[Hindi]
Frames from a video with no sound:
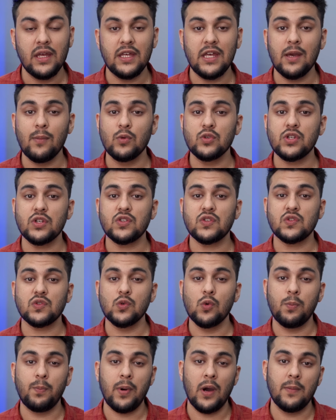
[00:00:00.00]
ये मुझे
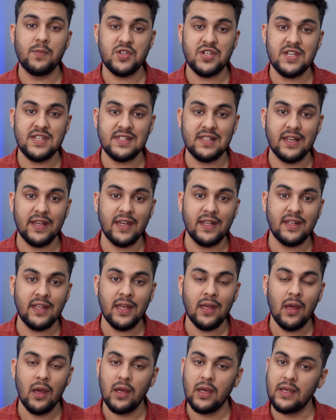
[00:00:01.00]
सुपर चीज़ लगी
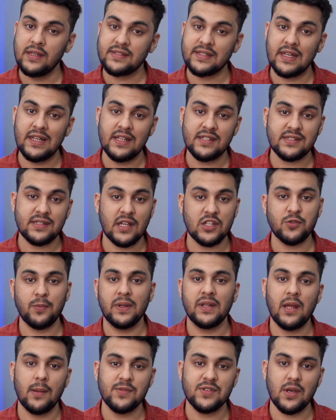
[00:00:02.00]
थी इसके लिए सच में
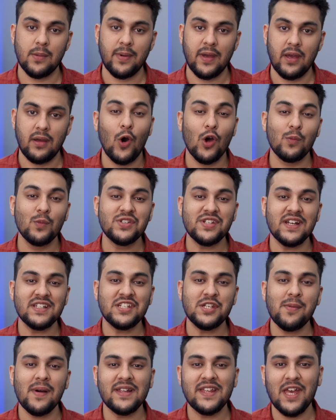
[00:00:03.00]
थम्सअप है और मुझे
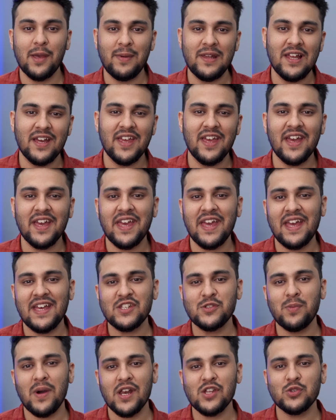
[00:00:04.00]
अच्छी बात ये भी लगी है कि
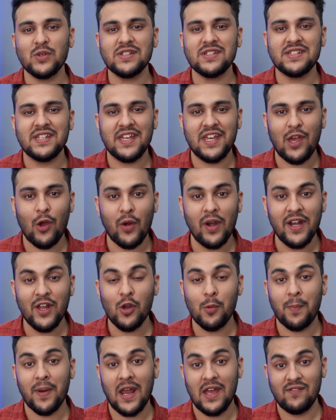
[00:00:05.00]
इस बार जो है सिक्योरिटी और
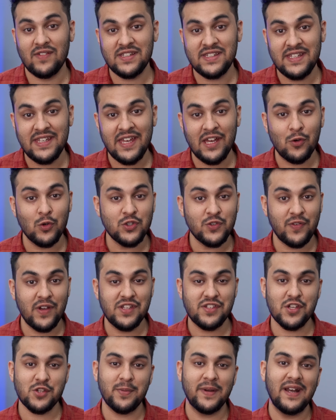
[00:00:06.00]
प्राइवेसी के कुछ
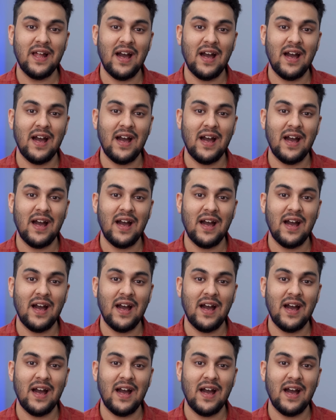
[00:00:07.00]
फीचर्स भी